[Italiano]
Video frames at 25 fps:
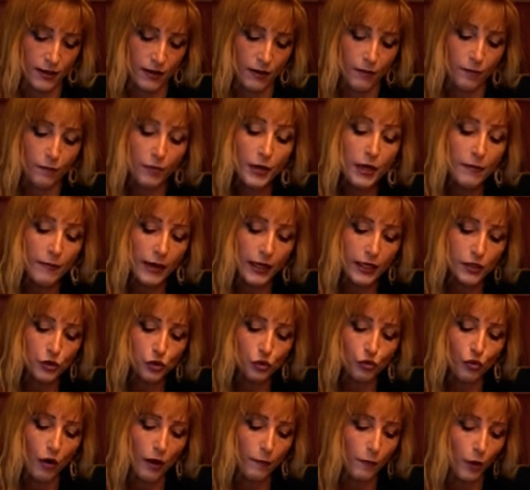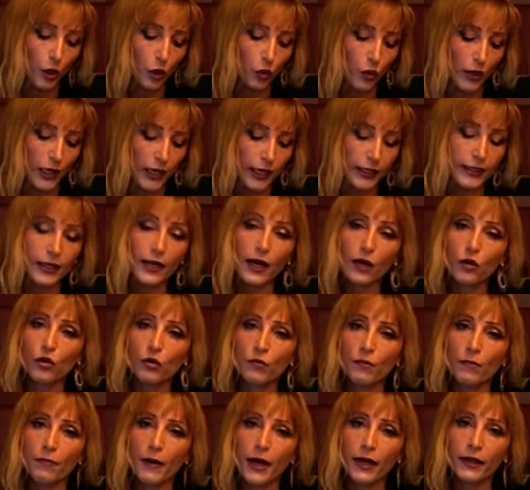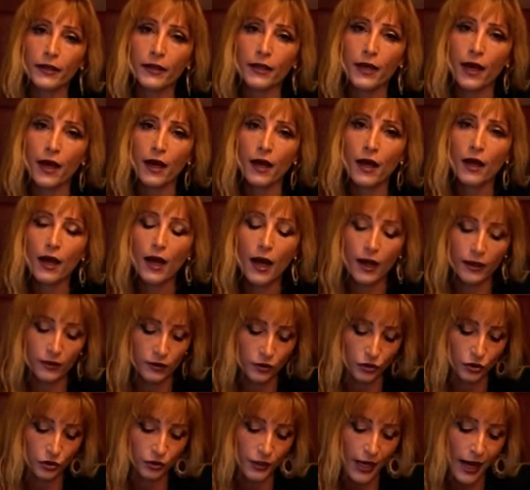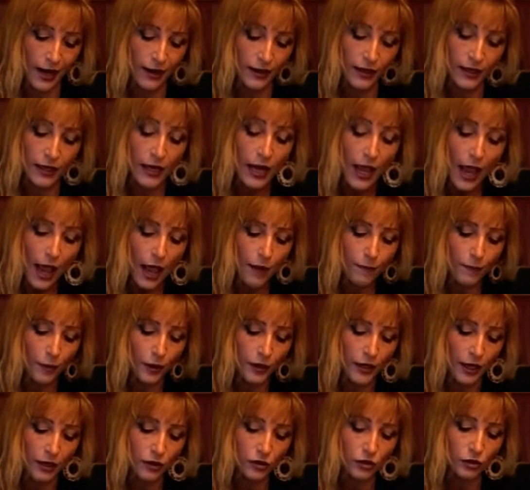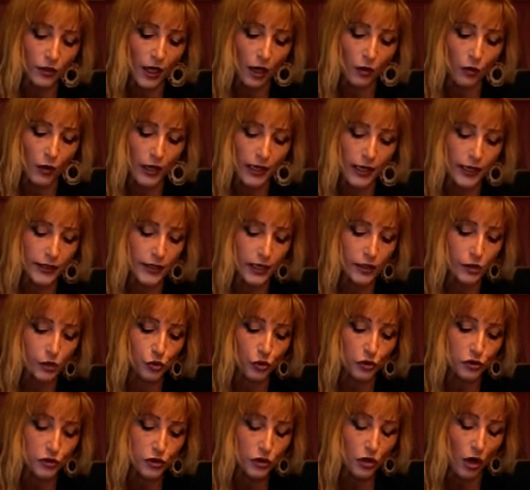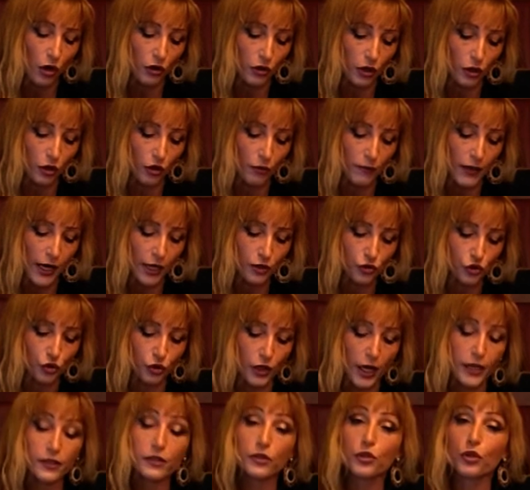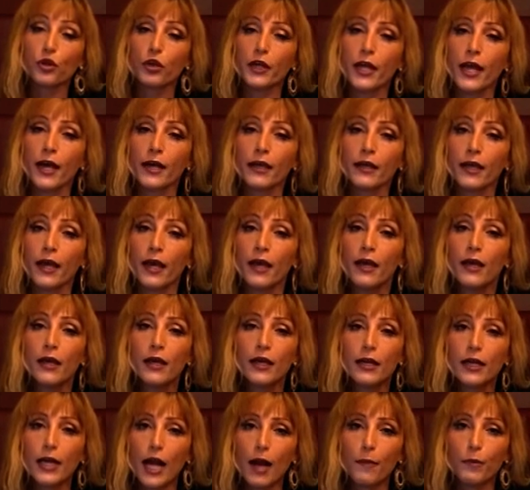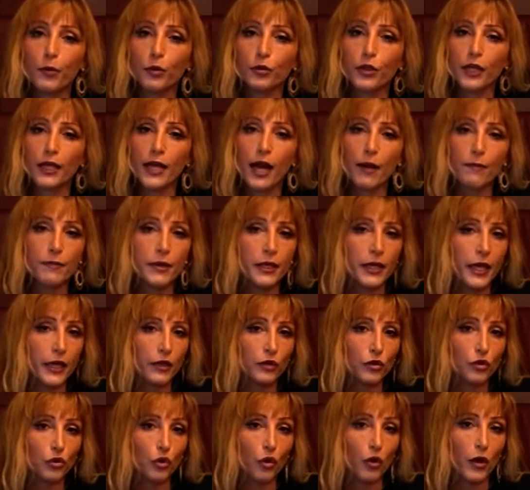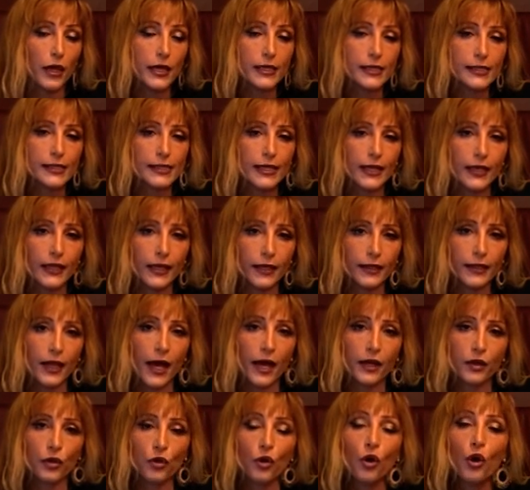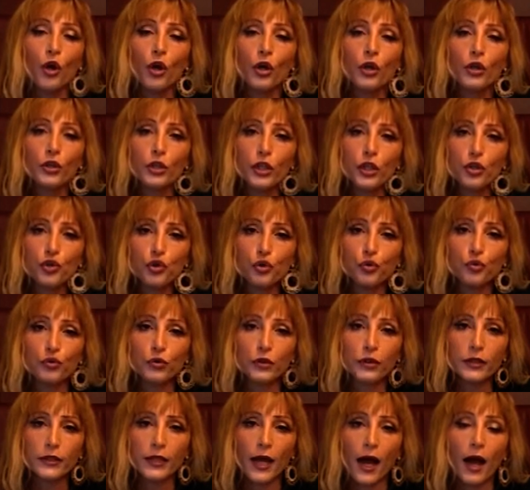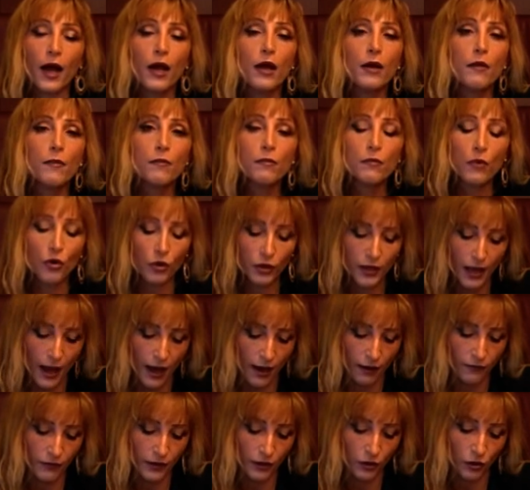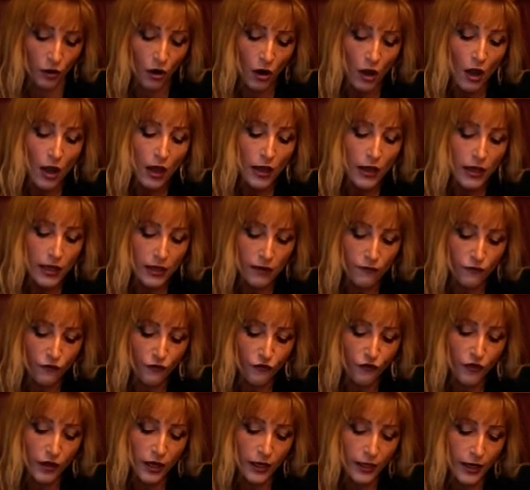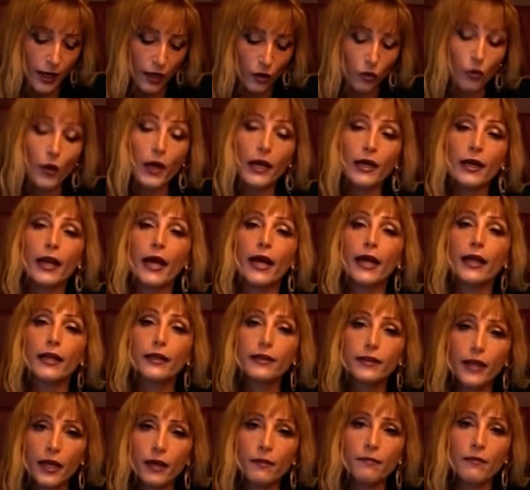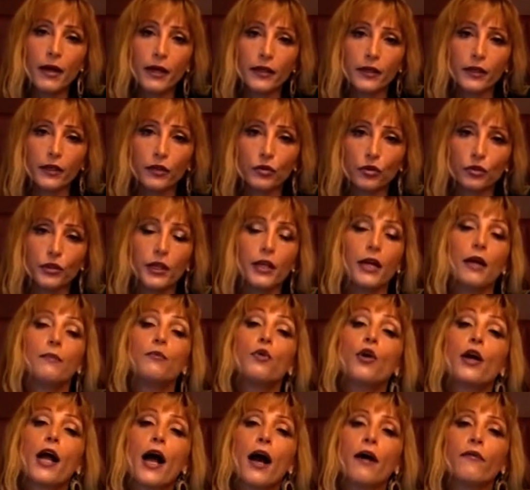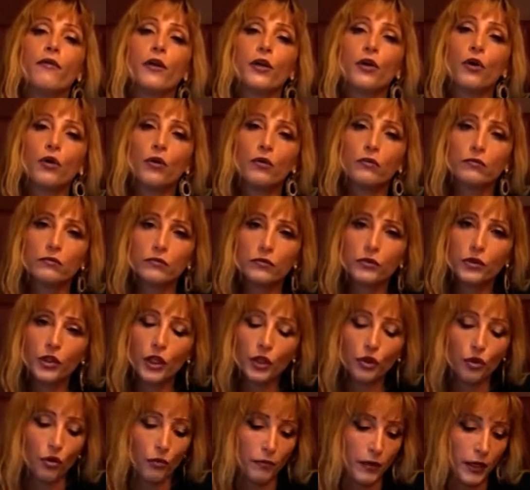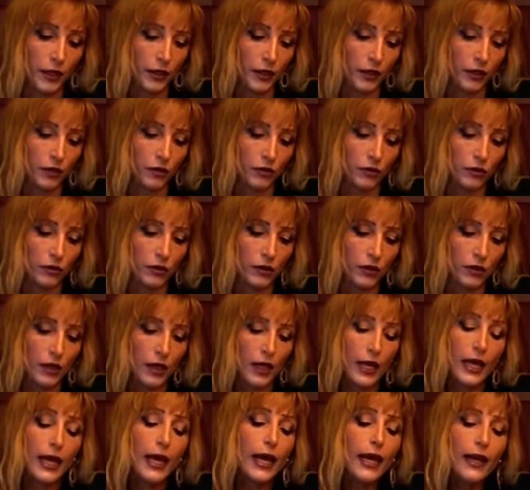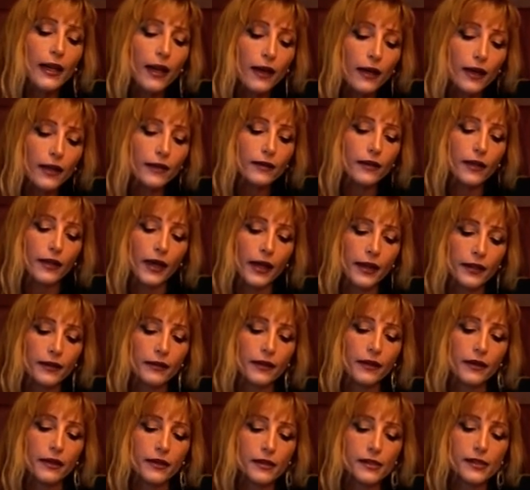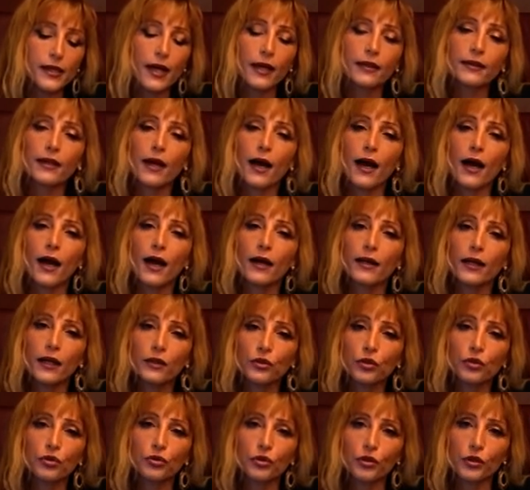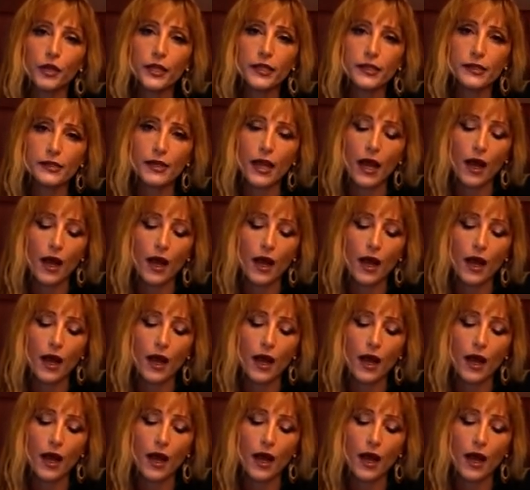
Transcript: Prima le sue, poi quelle della compagna Antonelli e poi ancora quelle del suo storico braccio destro, che è anche capo di gabinetto e segretario di giunta, Mogavero. Infine quelle del marito della Mogavero, di Domenico e la lettera indirizzata alla dottoressa